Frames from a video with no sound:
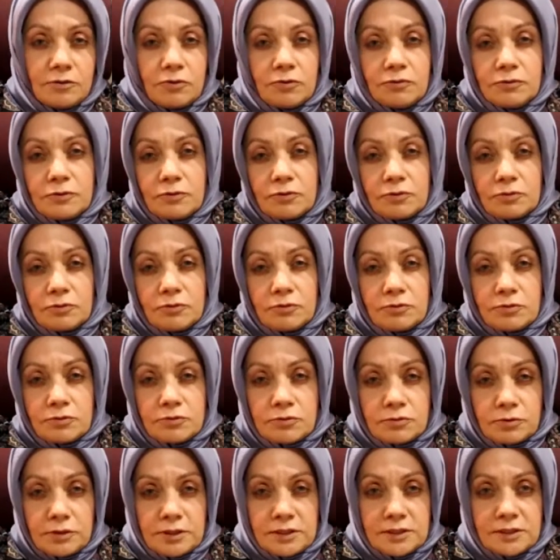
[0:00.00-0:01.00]
COVID-19
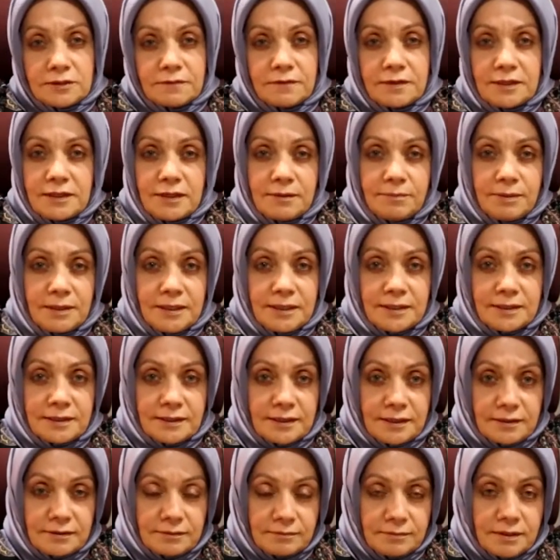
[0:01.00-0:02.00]
süreci ve
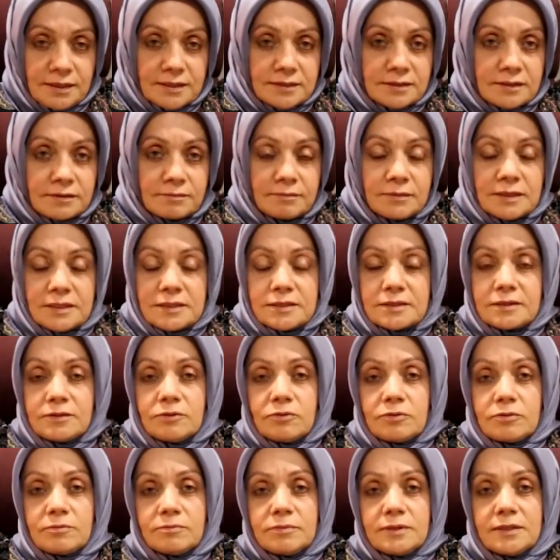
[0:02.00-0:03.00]
gebelikten bahsetmek
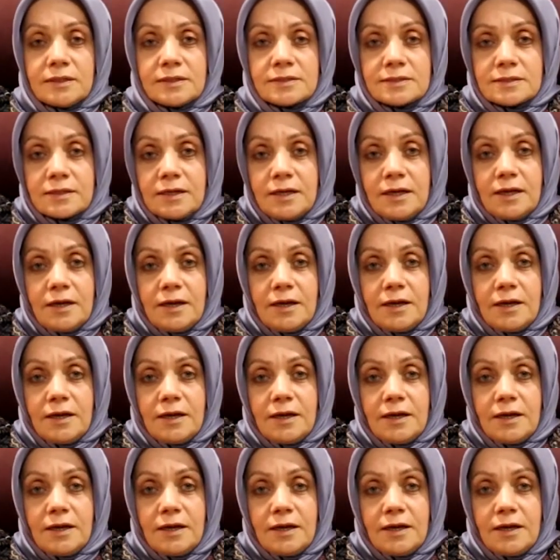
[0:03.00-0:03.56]
istiyorum biraz.